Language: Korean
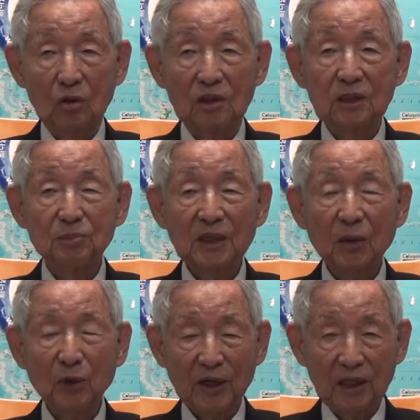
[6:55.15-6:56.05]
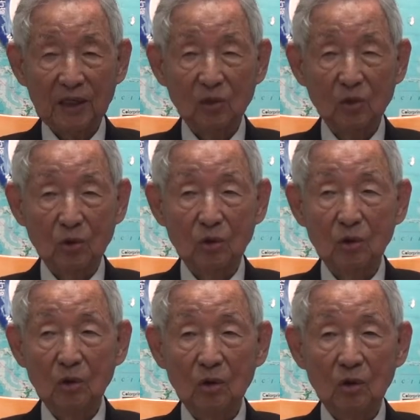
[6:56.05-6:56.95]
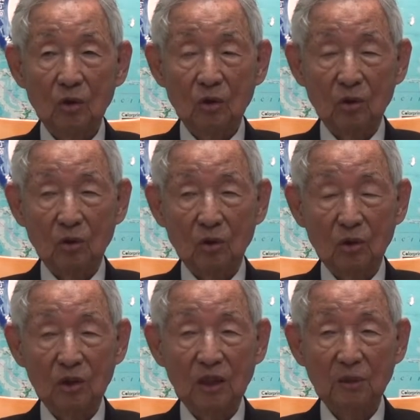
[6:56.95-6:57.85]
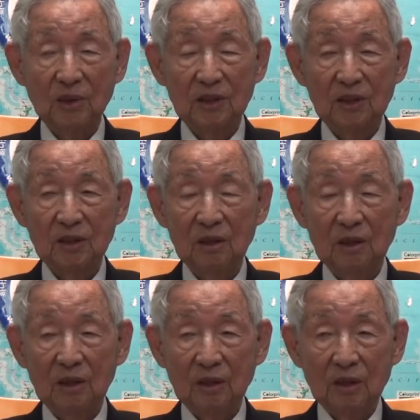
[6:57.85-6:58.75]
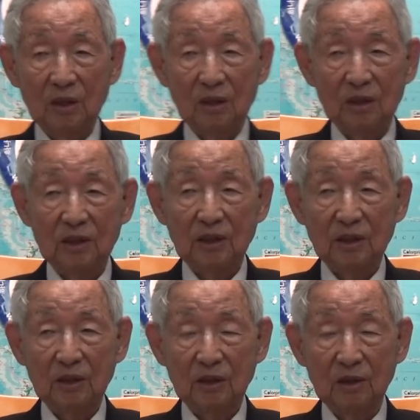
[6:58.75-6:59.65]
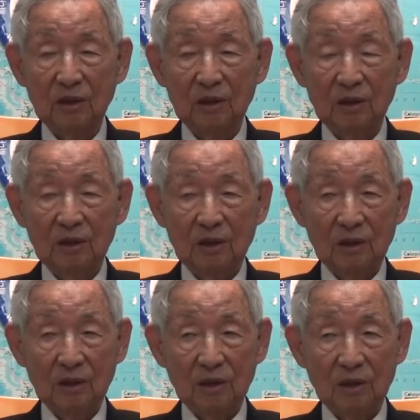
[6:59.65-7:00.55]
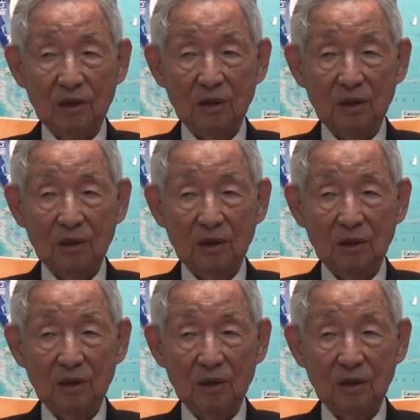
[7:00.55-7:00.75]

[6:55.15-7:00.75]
집사회가 있고 그 다음에는 어, 이제 그 어,